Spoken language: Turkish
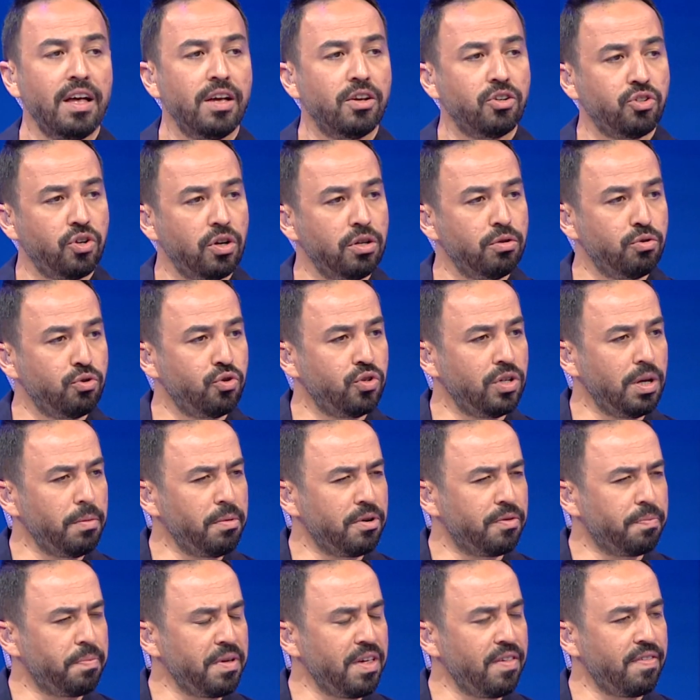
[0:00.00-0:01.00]
şöyle
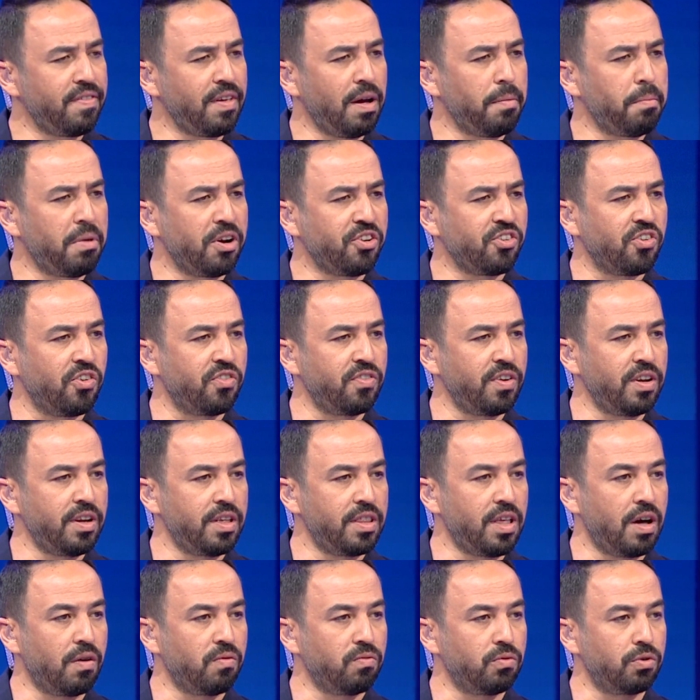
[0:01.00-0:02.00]
düşünebiliriz. Bir insan başkasına
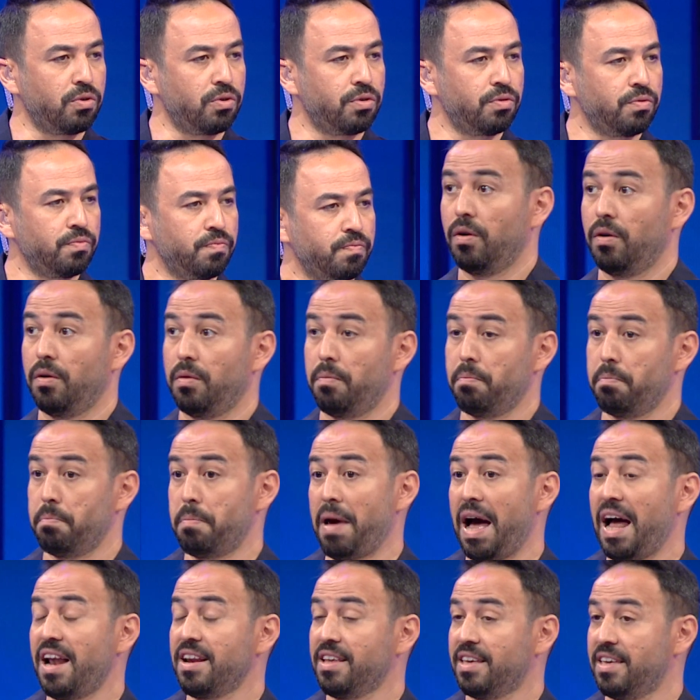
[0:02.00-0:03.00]
neden vurur?
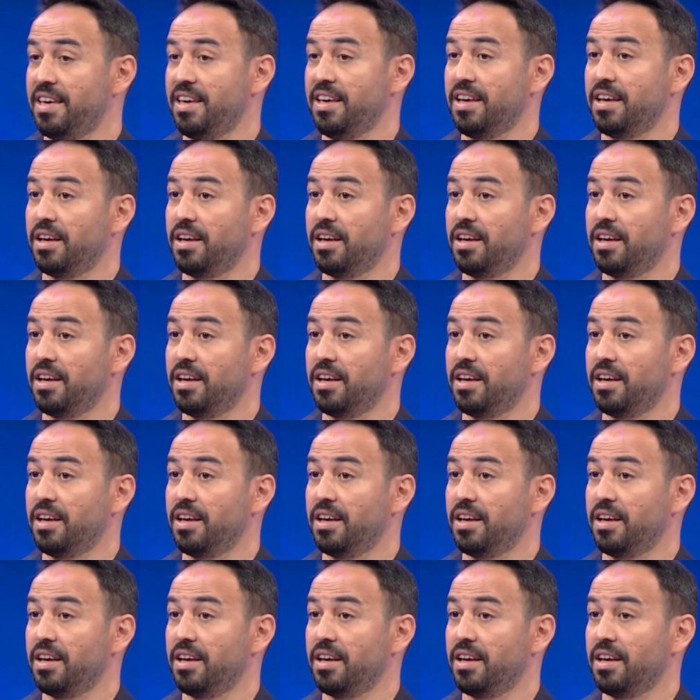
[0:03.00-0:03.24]
Belki